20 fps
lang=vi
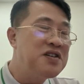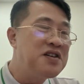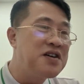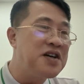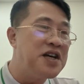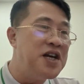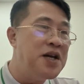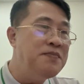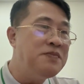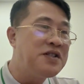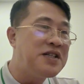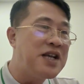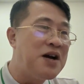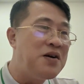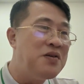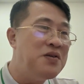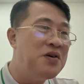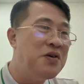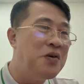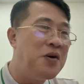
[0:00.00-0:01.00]
Kiếm sao,
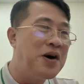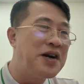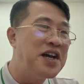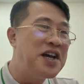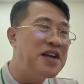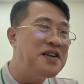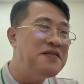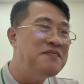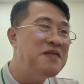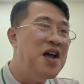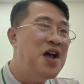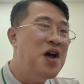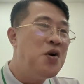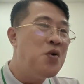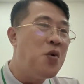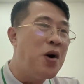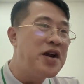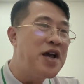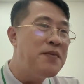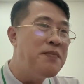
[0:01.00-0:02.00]
hoàn nghênh,
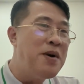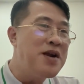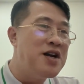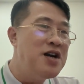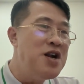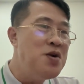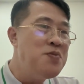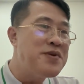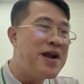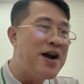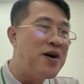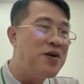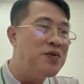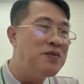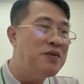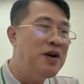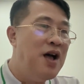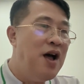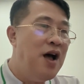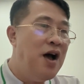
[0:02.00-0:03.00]
hoàn nghênh bất cứ lúc nào.
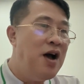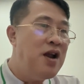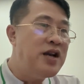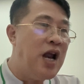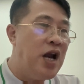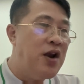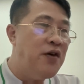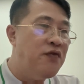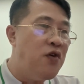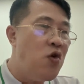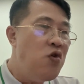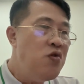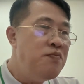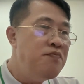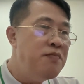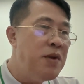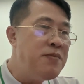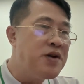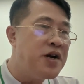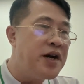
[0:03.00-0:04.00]
Lệ Vũ
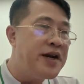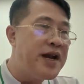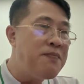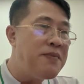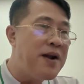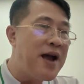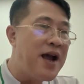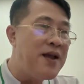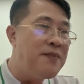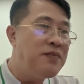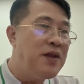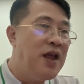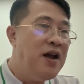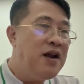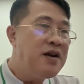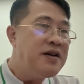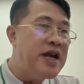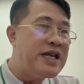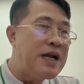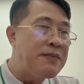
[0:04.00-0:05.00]
mỉm cười đáp lại,
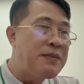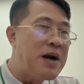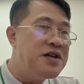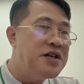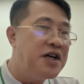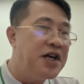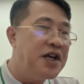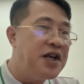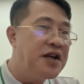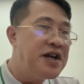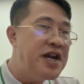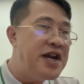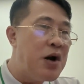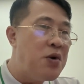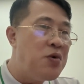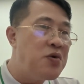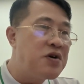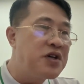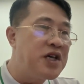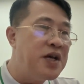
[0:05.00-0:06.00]
để sao các người đi đâu
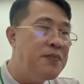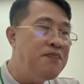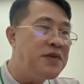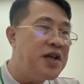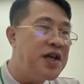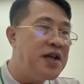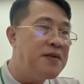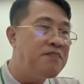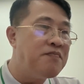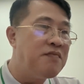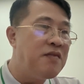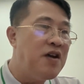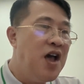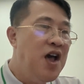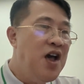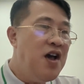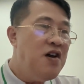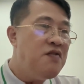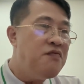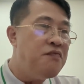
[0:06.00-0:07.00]
kiếm tiền.
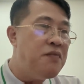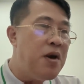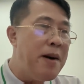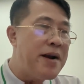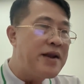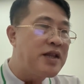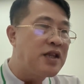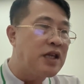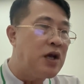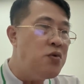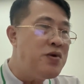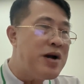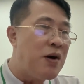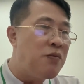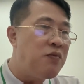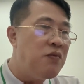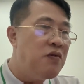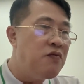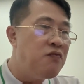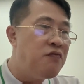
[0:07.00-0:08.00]
Vẻ mặt Tố
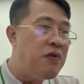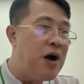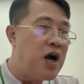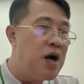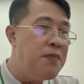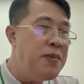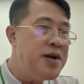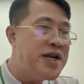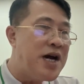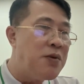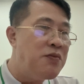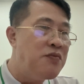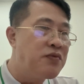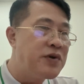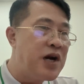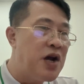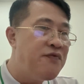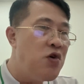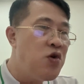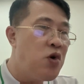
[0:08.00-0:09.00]
Ngọc và ngựa Bích Hồng
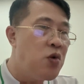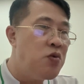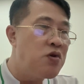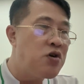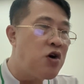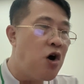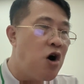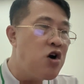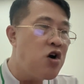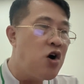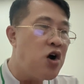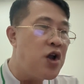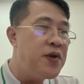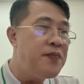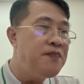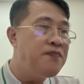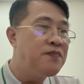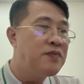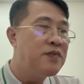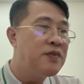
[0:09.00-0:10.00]
đều vô cùng khó coi.
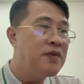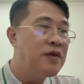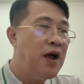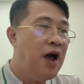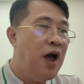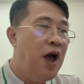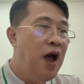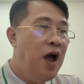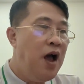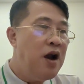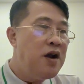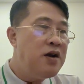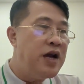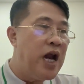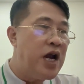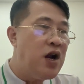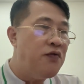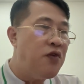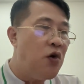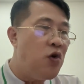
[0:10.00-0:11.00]
Lệ
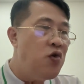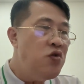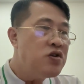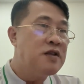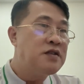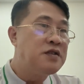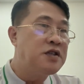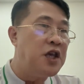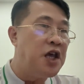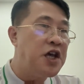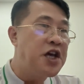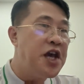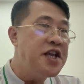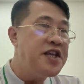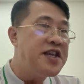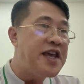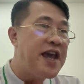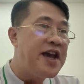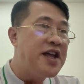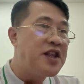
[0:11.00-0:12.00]
Vũ chỉ kiên
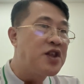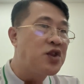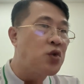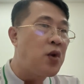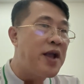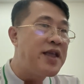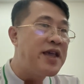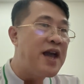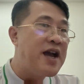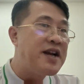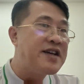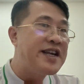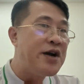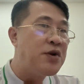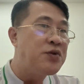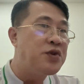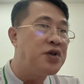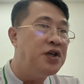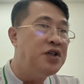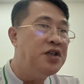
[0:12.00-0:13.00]
về tòa nhà treo
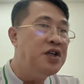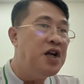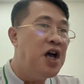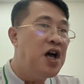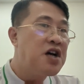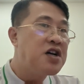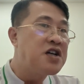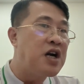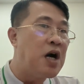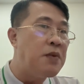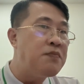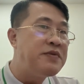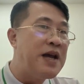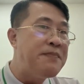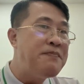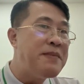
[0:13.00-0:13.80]
thưởng, không dám